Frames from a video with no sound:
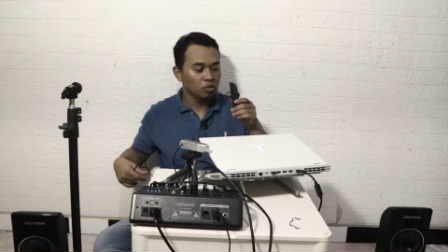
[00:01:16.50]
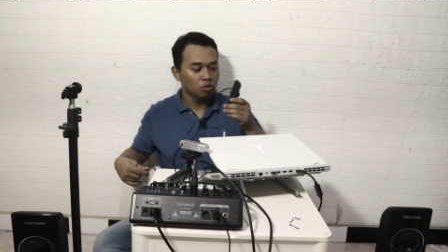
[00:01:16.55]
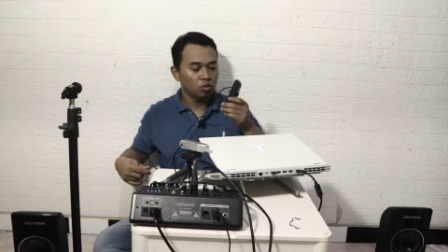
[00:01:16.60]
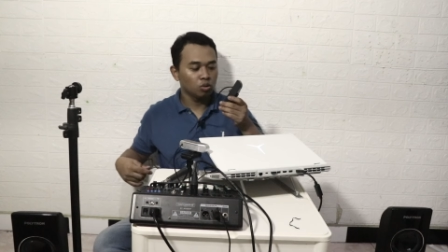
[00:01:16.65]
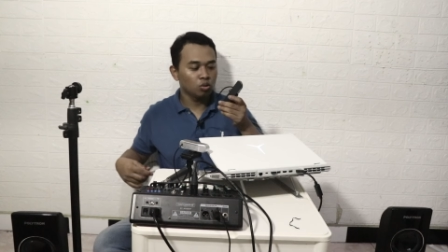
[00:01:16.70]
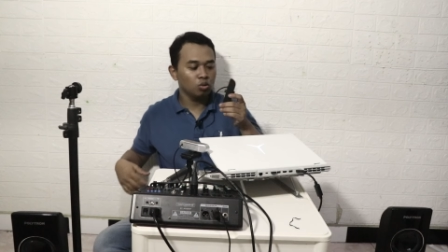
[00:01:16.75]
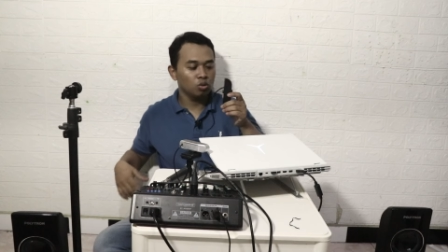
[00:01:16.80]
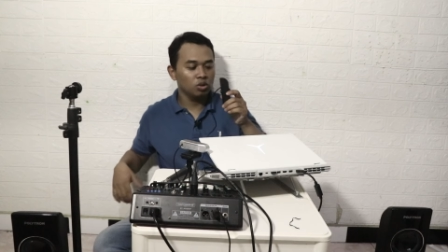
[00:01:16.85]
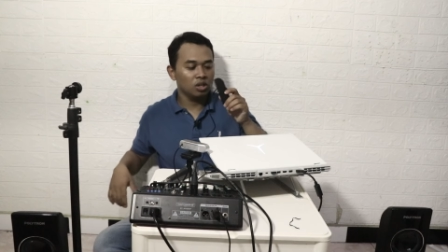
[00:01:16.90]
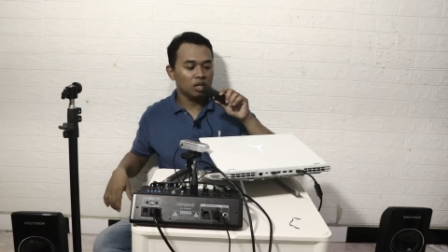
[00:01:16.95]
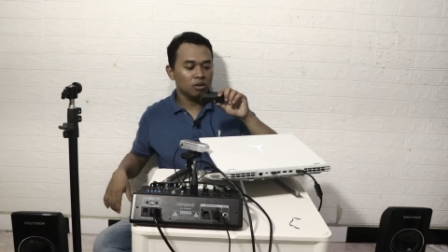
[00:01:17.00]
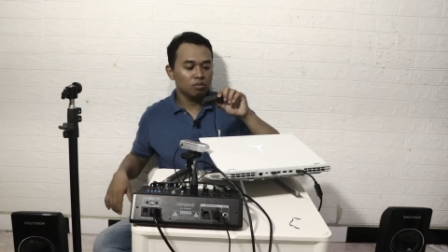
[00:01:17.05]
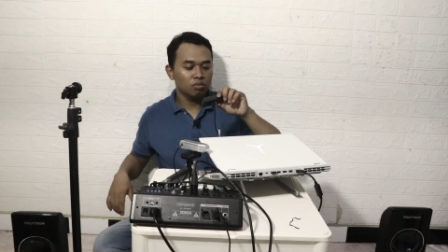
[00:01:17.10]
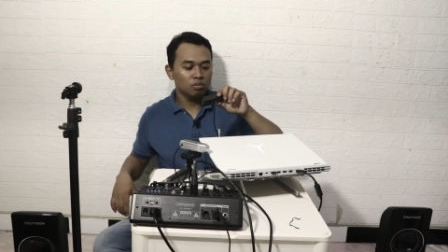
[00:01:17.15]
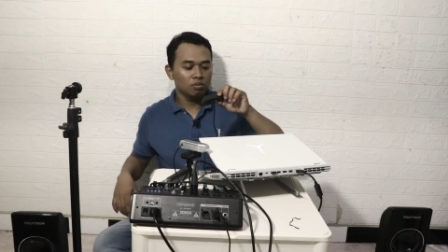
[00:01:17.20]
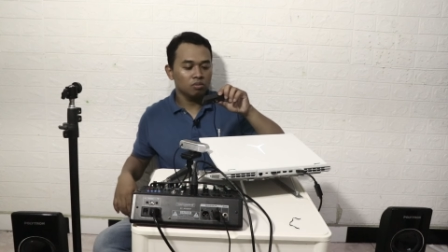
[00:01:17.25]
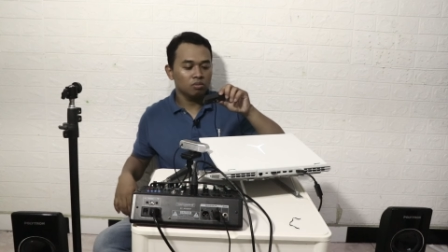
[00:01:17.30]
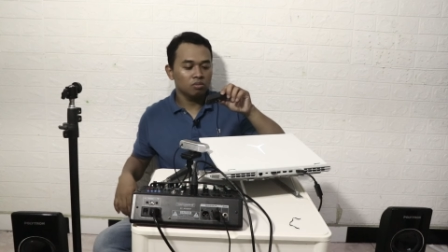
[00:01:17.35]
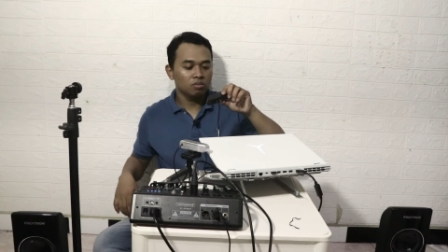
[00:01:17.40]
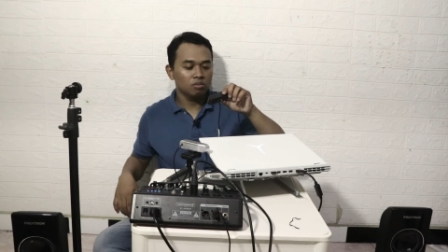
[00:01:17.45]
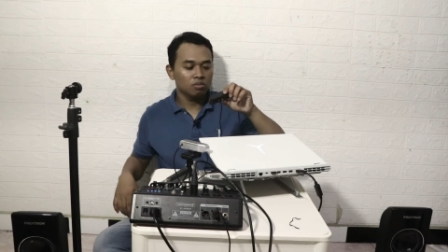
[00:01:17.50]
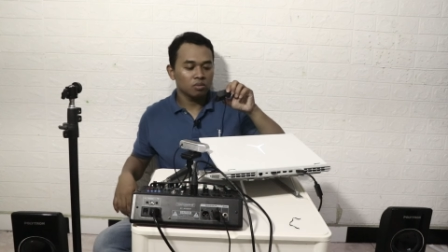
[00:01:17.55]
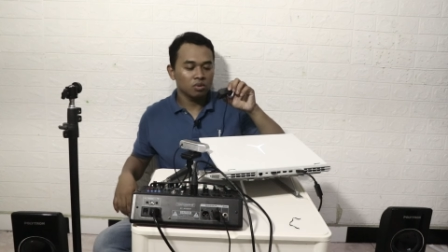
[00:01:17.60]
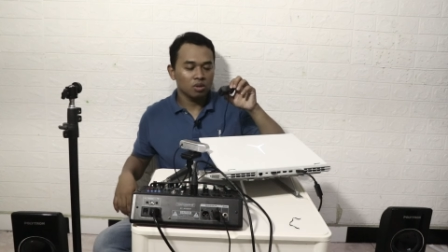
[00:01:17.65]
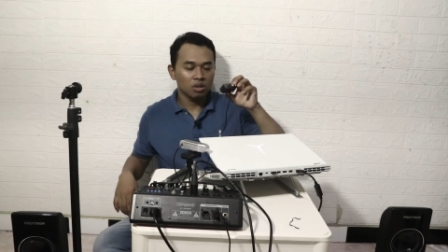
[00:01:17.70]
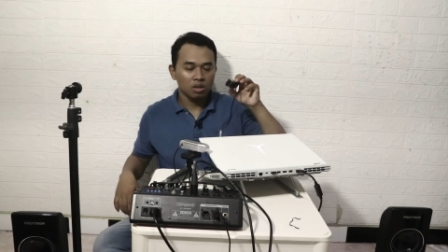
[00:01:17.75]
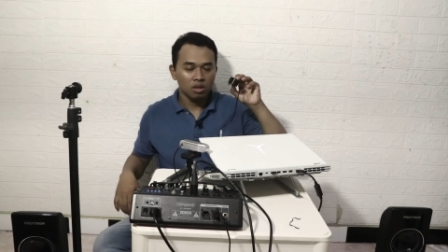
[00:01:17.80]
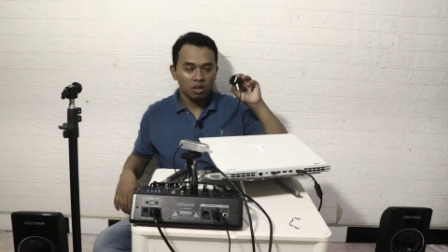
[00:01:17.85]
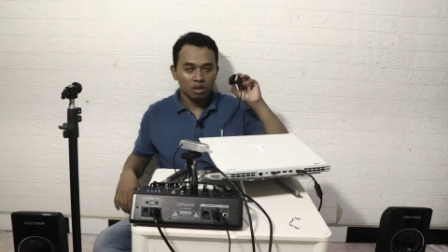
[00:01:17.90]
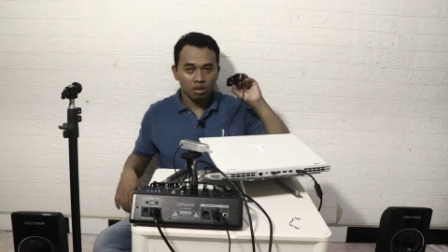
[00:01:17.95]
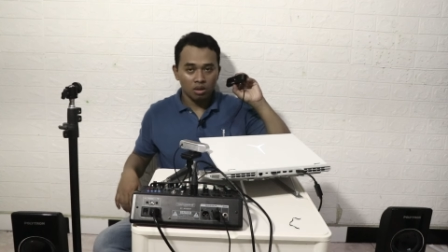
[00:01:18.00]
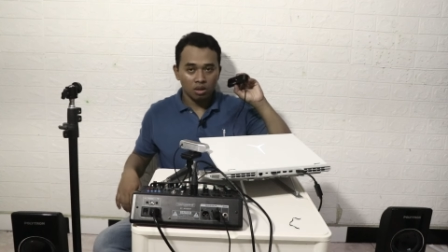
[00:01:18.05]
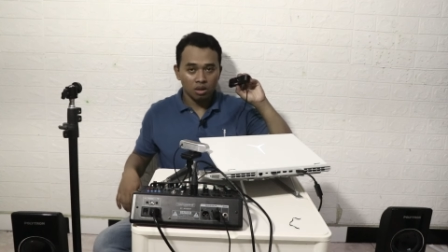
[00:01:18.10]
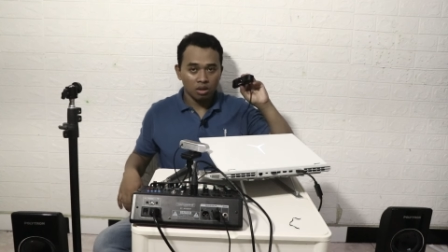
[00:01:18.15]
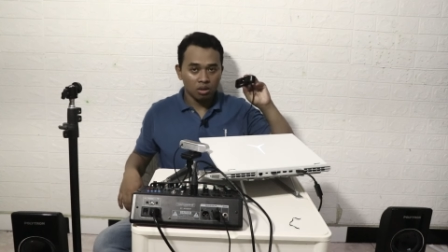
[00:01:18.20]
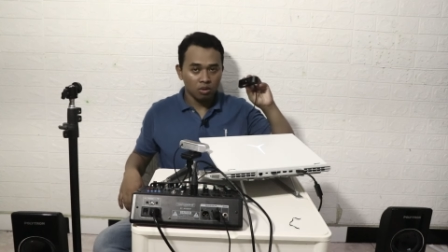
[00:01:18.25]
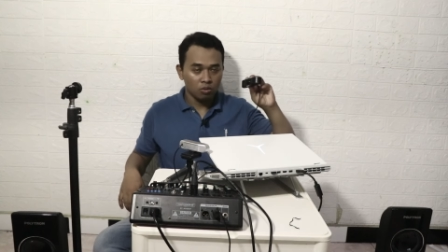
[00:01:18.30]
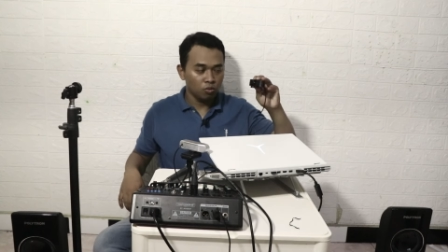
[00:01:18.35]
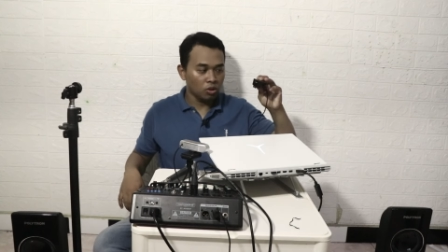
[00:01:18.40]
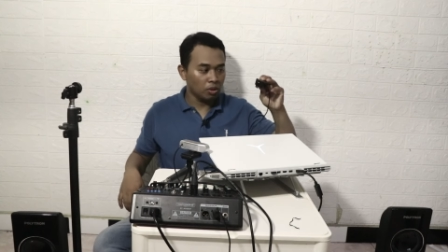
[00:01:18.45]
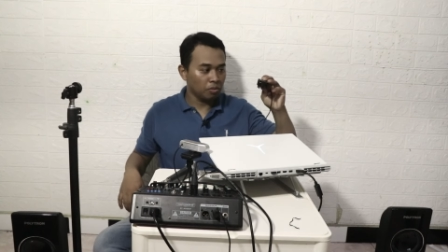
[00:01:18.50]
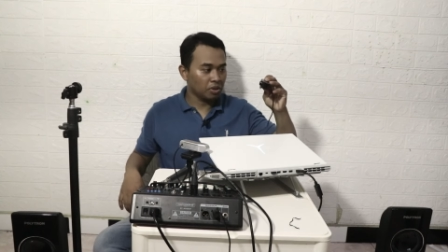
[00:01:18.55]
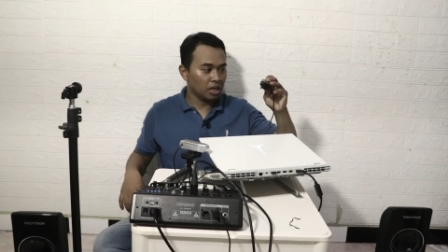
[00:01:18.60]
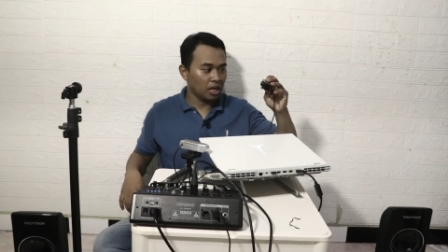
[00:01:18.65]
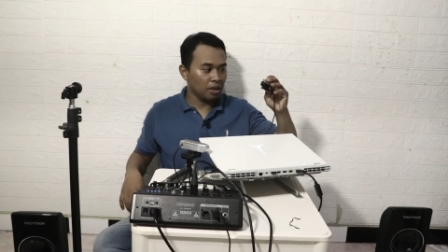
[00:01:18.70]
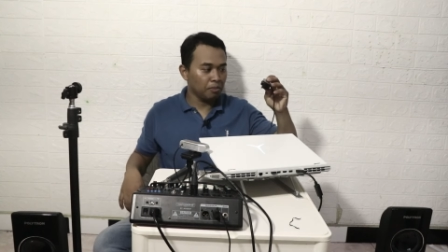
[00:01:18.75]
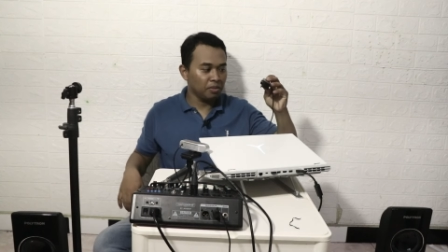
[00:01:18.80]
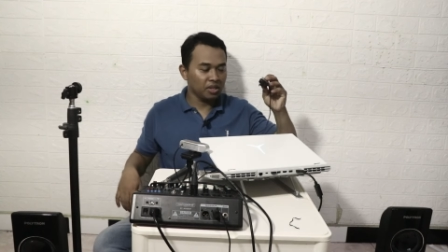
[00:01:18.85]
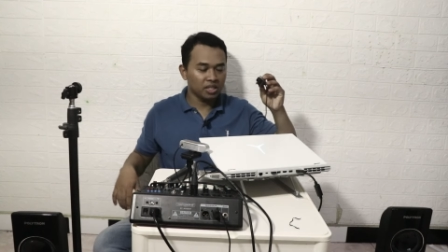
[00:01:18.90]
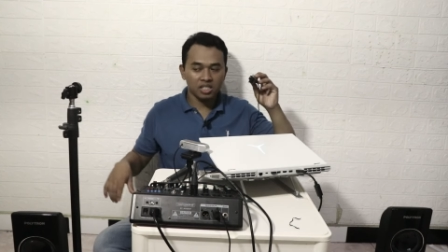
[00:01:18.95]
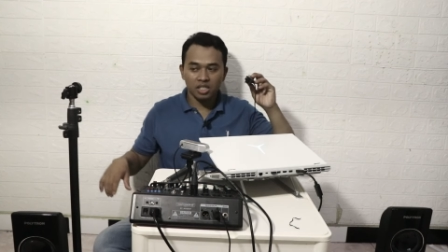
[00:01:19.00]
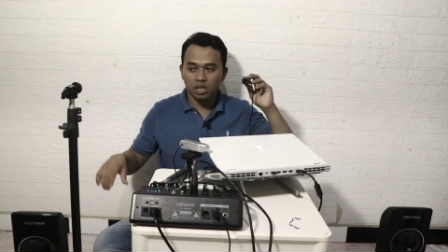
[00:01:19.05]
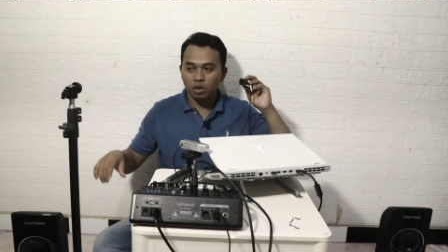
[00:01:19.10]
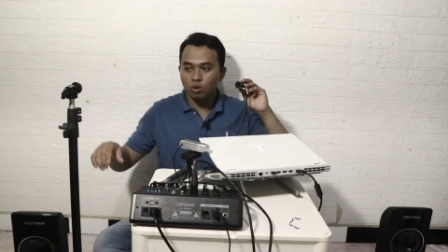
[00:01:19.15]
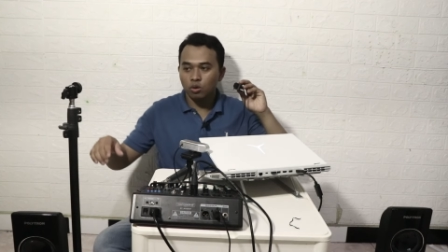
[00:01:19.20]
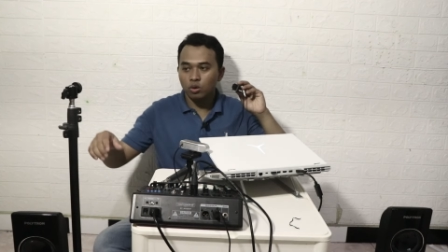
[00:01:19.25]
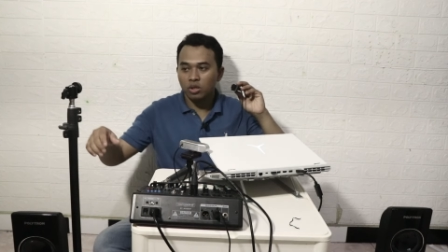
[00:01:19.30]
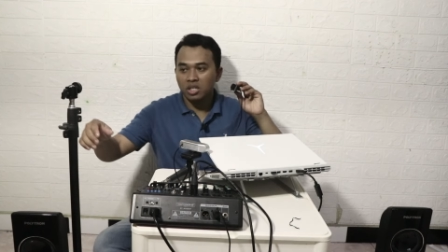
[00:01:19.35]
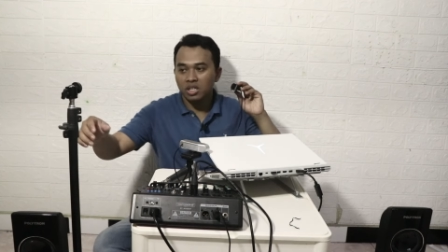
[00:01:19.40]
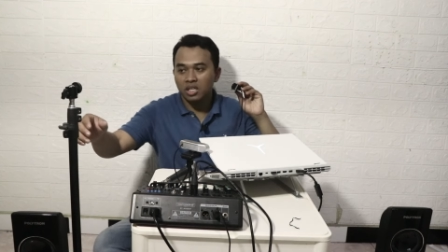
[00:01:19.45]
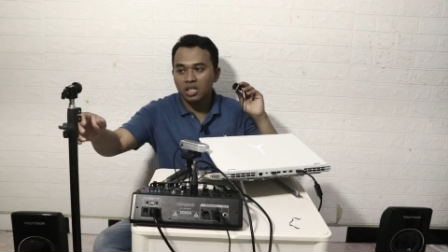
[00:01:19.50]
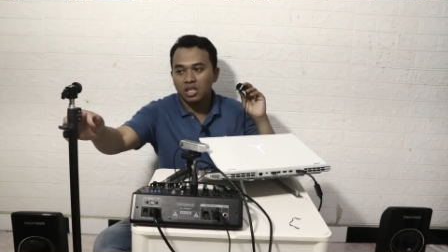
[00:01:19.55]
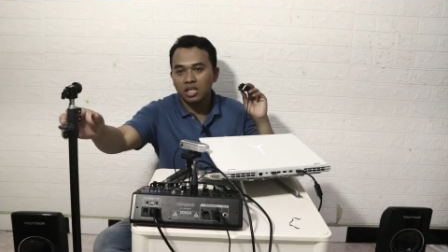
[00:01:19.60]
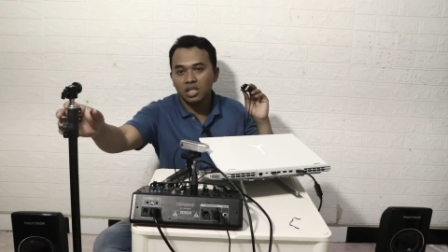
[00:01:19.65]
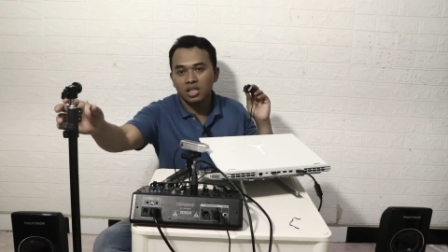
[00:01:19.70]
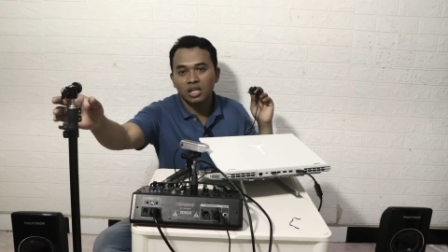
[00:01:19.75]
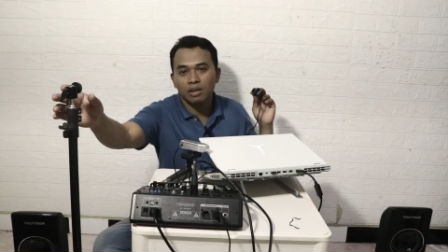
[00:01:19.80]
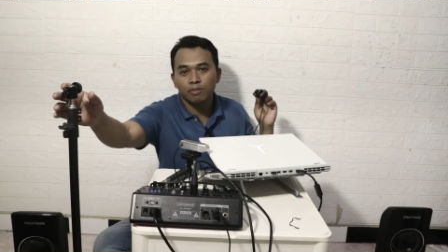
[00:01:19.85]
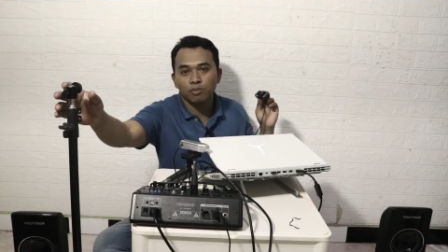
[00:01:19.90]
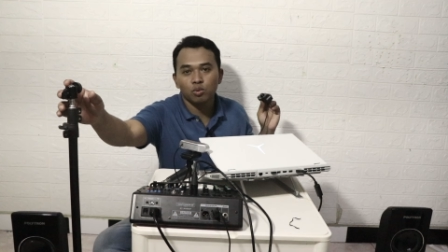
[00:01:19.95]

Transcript: Untuk yang webcam Mixio ini kita